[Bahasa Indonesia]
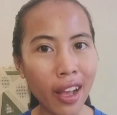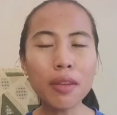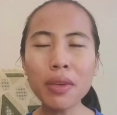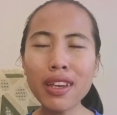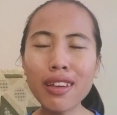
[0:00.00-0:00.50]

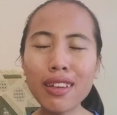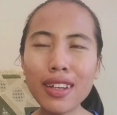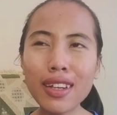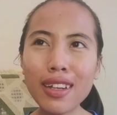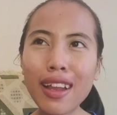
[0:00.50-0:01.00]
tapi
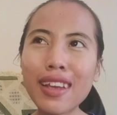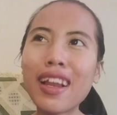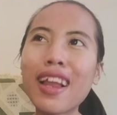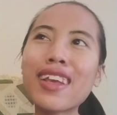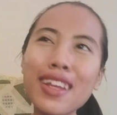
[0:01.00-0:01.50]

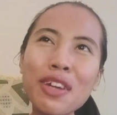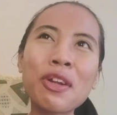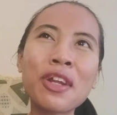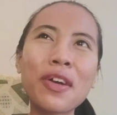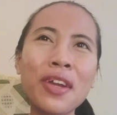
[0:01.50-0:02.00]
lagi-lagi
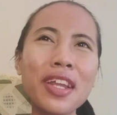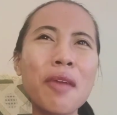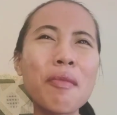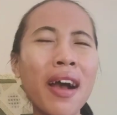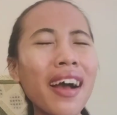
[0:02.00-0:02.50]
Noriko ini emang